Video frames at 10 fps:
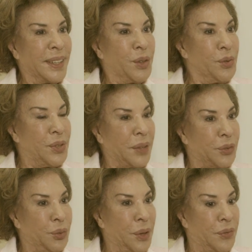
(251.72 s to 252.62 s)
que a
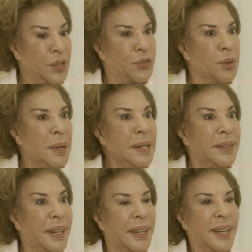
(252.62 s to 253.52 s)
sua
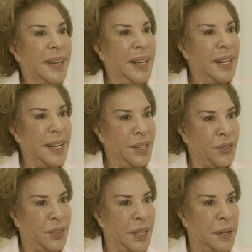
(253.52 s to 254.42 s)
vestimenta era
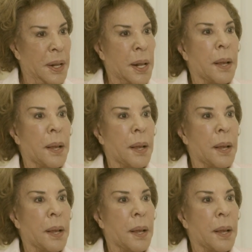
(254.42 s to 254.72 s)
esta.